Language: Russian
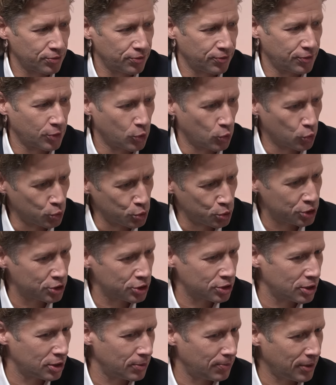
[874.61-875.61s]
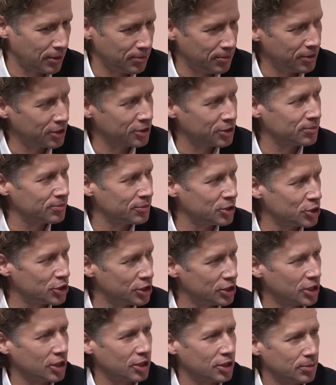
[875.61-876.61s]
вкус к победам
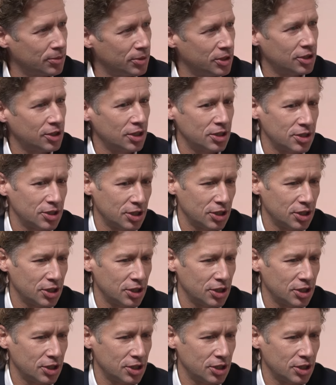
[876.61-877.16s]
начинает обретать.